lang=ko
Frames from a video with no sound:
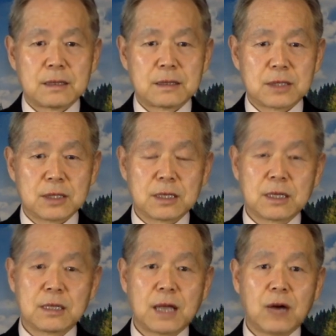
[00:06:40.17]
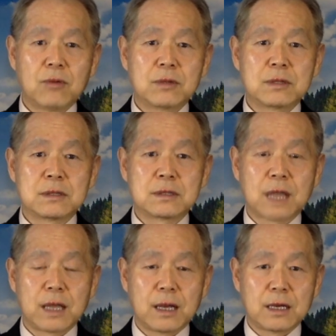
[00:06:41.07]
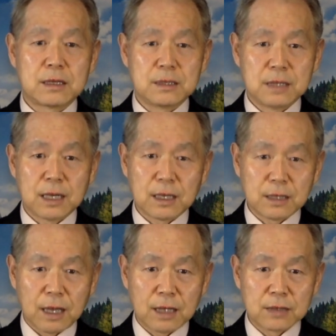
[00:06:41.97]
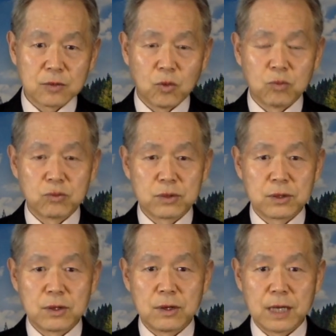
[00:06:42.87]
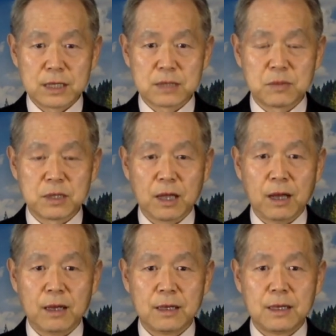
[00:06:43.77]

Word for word: 성경에 나오는 다양한 언약에 대한 공부를 했습니다.